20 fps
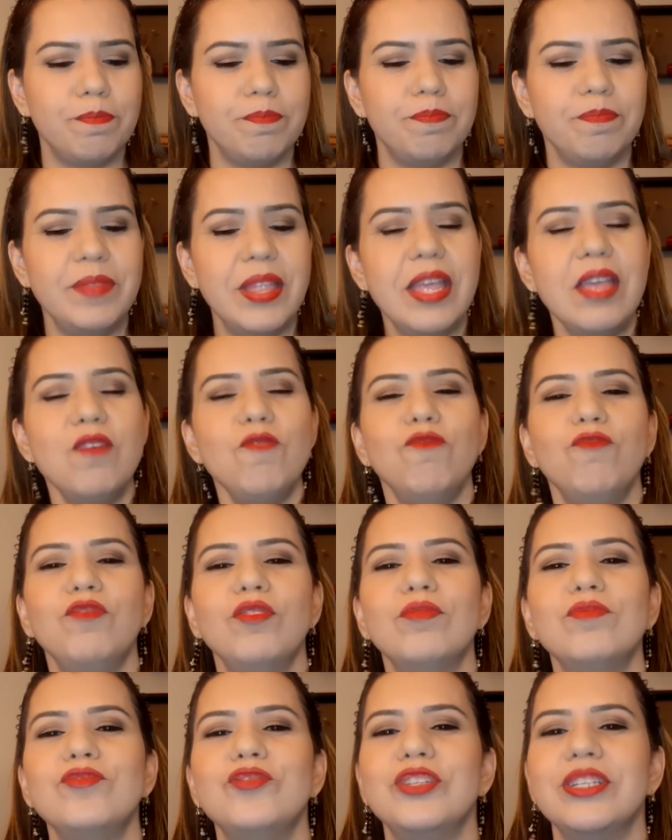
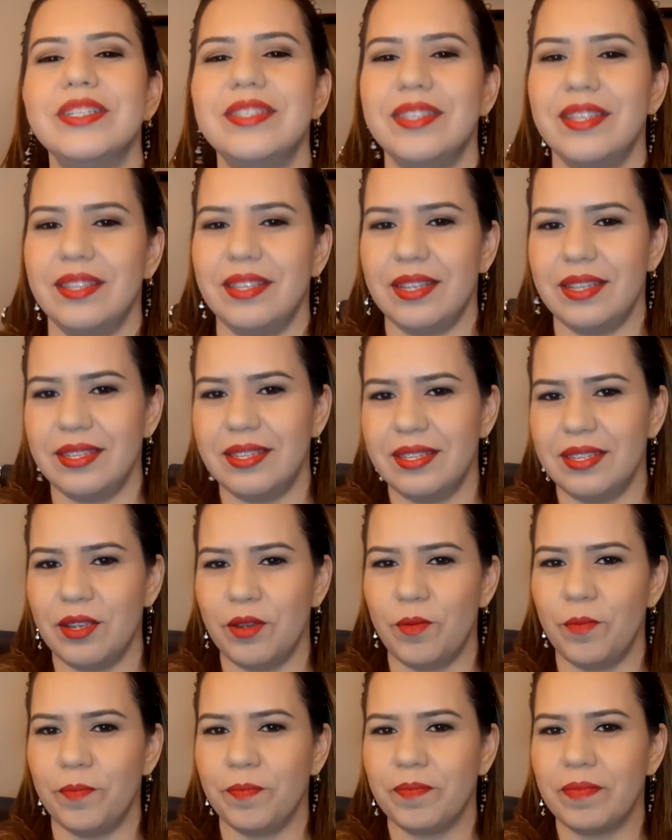nível de
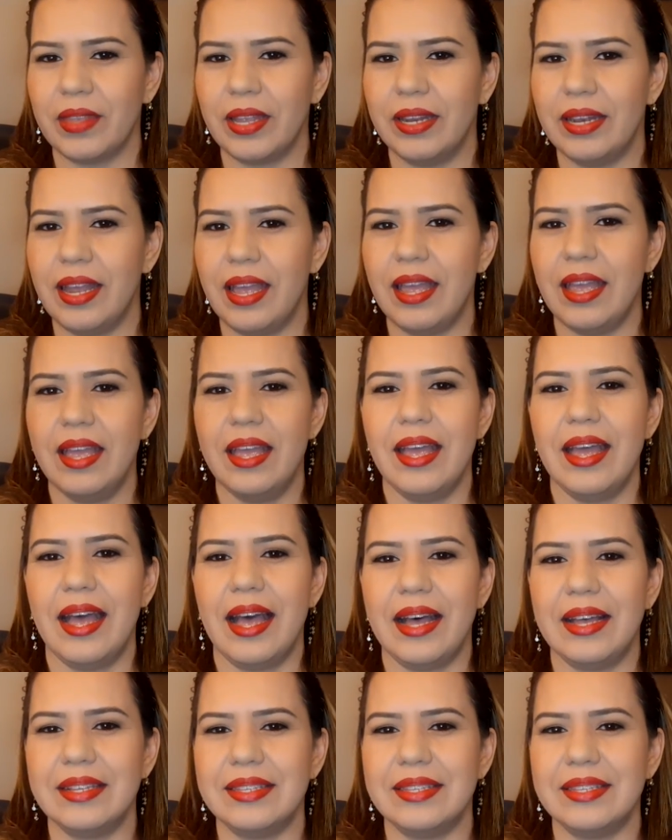excitação né? A,